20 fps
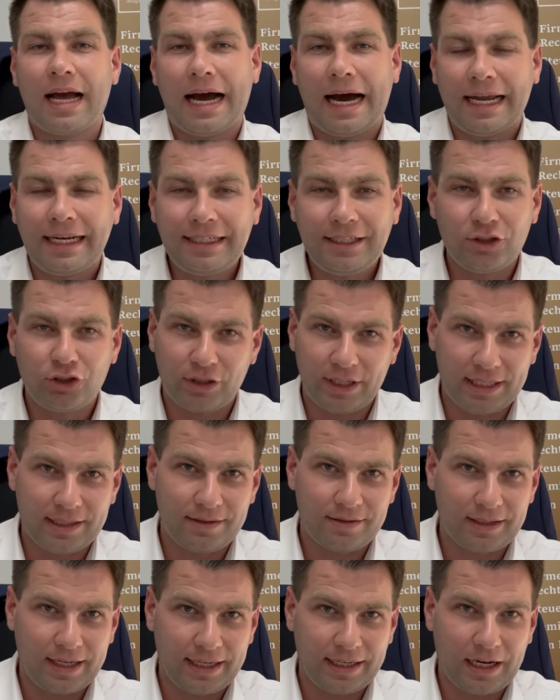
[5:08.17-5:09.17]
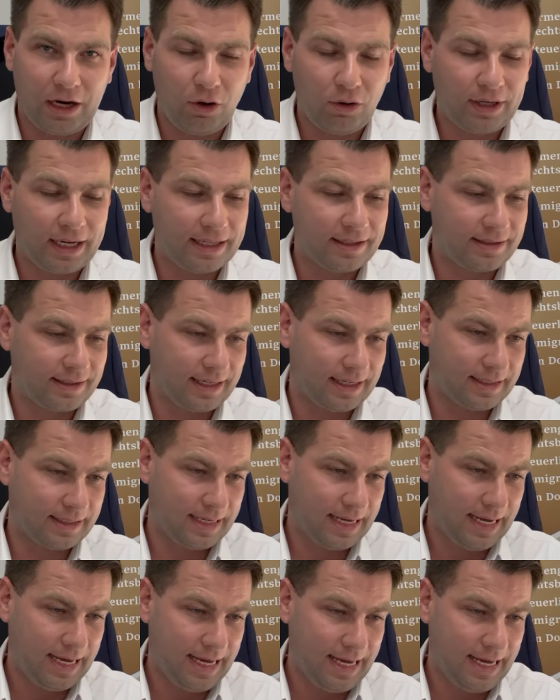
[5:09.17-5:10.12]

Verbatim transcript: angestellt sein. Auch ganz, ganz